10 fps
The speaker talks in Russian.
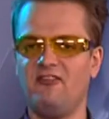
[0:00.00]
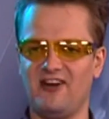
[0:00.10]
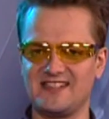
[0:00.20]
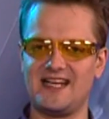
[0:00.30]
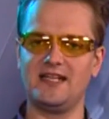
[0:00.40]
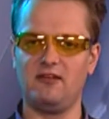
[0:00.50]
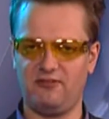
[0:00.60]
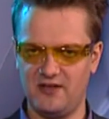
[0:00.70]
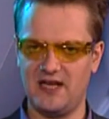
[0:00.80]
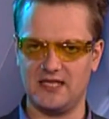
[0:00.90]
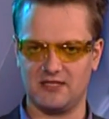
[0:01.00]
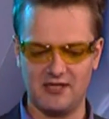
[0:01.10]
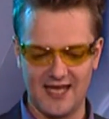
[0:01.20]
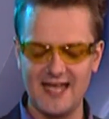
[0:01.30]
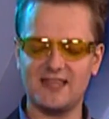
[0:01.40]
фазаны
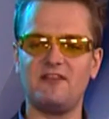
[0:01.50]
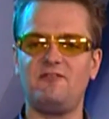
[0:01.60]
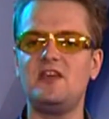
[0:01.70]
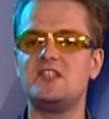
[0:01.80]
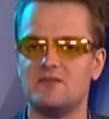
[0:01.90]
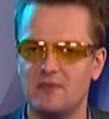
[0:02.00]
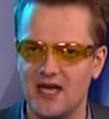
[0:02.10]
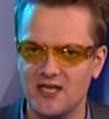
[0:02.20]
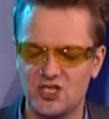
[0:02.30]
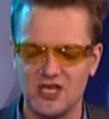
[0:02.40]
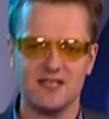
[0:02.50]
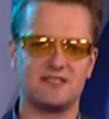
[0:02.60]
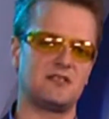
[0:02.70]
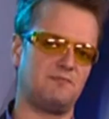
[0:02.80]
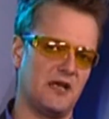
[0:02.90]
фиолетовый. Это видимая часть
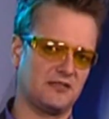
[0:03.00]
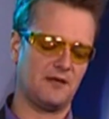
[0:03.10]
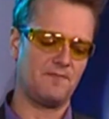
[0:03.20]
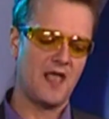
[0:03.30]
спектра.